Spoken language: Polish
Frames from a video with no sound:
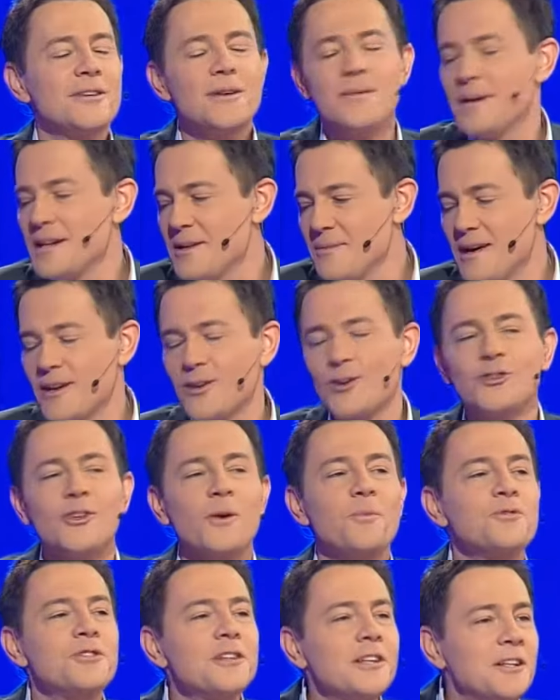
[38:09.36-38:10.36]
y, Panie Marku, to
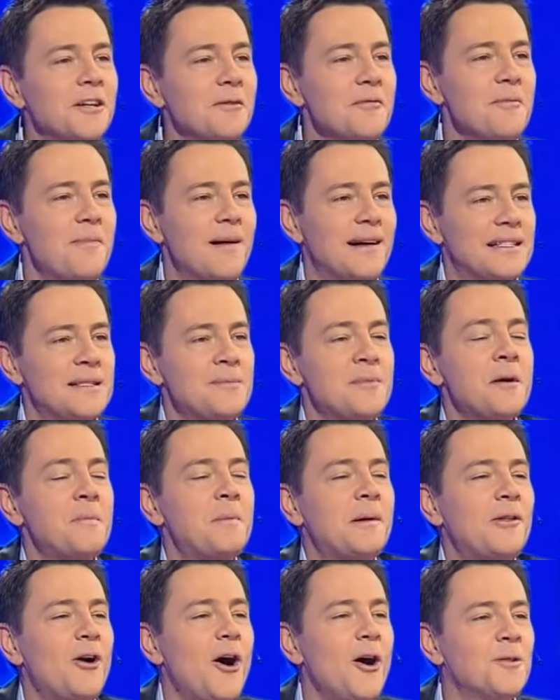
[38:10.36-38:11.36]
przykro mi bardzo, bo jak
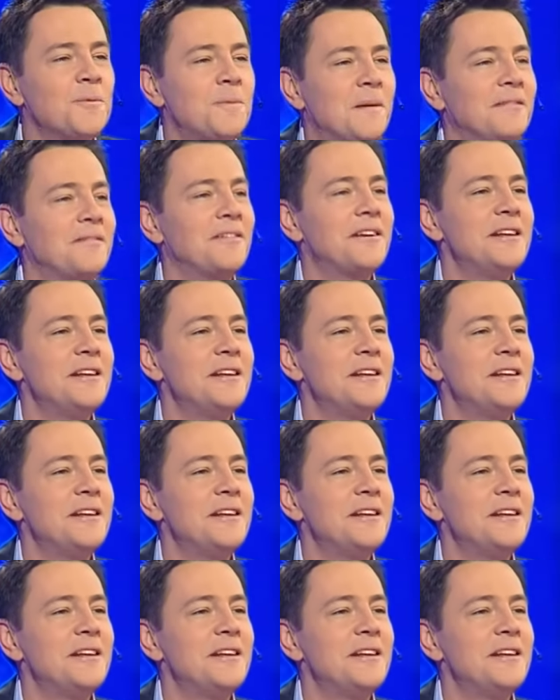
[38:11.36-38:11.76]
Pan odpadł w